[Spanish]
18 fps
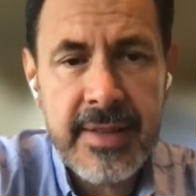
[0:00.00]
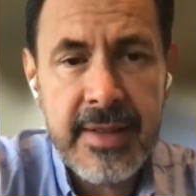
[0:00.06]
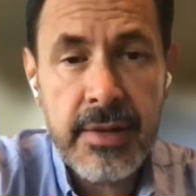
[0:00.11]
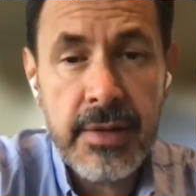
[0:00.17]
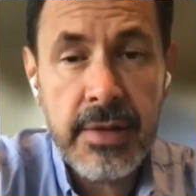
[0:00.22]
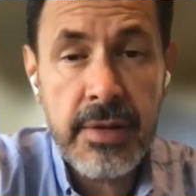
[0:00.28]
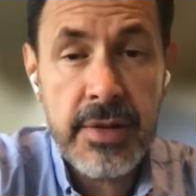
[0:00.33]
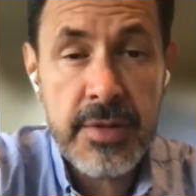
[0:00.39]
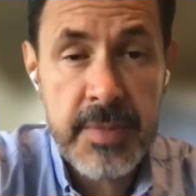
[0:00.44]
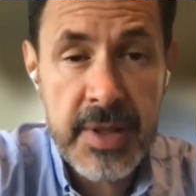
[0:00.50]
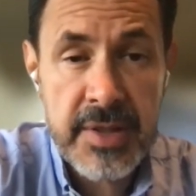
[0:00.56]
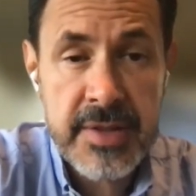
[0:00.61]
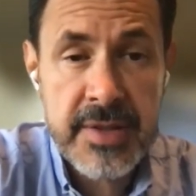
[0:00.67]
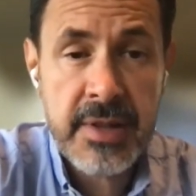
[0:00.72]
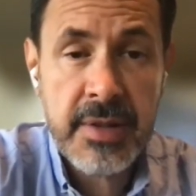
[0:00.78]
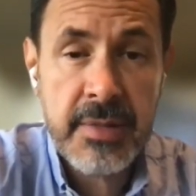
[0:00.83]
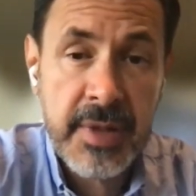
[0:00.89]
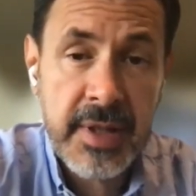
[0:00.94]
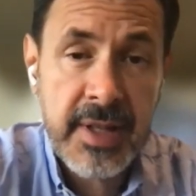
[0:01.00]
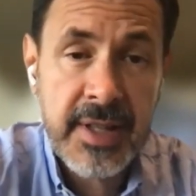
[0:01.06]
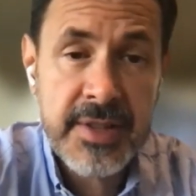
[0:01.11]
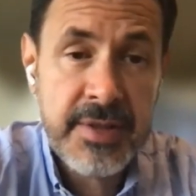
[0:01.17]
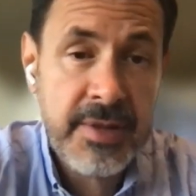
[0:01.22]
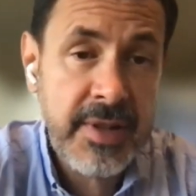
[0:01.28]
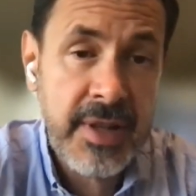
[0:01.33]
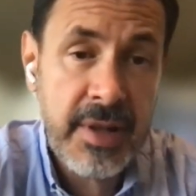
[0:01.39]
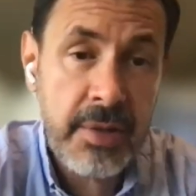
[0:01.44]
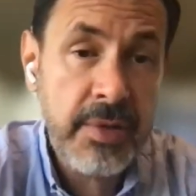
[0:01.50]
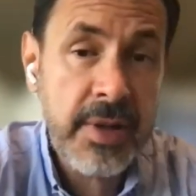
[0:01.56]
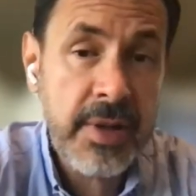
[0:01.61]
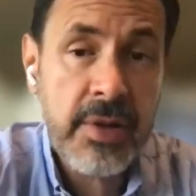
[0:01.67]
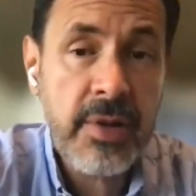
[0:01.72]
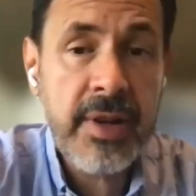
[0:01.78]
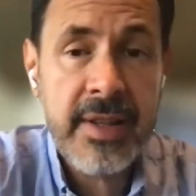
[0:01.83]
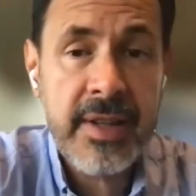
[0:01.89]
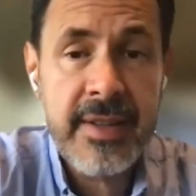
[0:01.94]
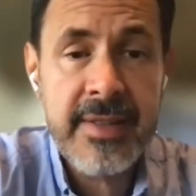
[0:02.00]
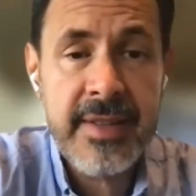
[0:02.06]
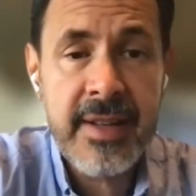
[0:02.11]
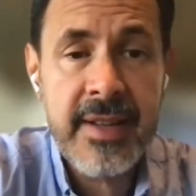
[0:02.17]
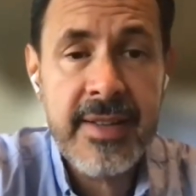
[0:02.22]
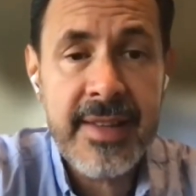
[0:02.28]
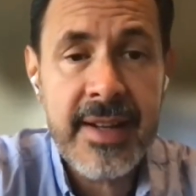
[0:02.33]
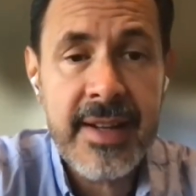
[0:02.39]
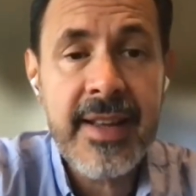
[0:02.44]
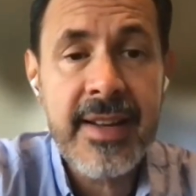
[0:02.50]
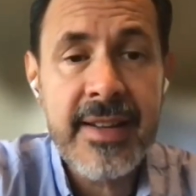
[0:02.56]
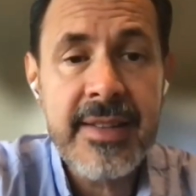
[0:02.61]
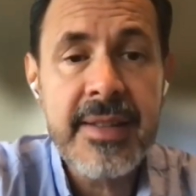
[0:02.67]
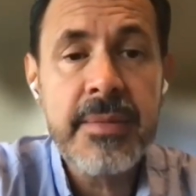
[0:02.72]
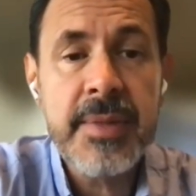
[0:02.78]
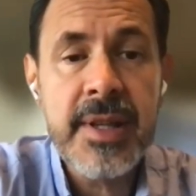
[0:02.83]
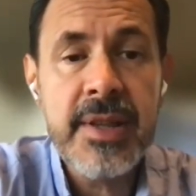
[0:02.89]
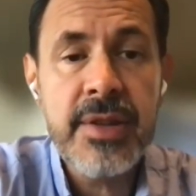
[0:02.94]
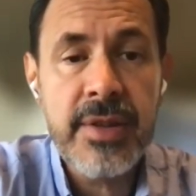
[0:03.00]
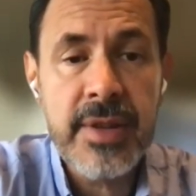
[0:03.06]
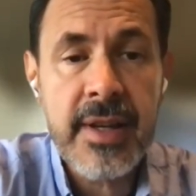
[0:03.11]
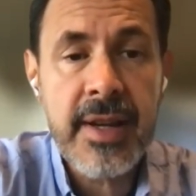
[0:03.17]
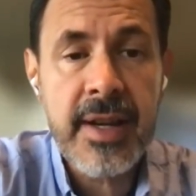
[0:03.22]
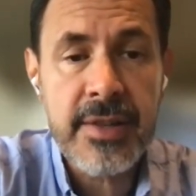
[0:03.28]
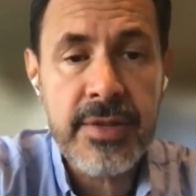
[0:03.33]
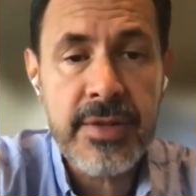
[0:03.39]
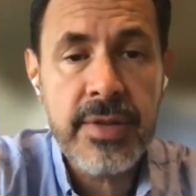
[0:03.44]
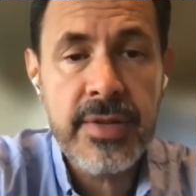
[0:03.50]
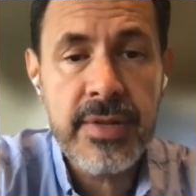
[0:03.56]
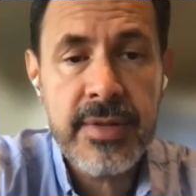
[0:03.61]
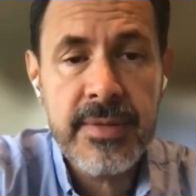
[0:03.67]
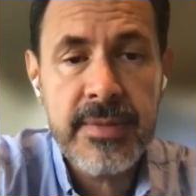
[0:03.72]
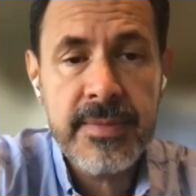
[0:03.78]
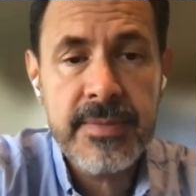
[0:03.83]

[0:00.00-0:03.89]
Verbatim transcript: y con los medios de comunicación que lo único que dicen es el crecimiento de casos.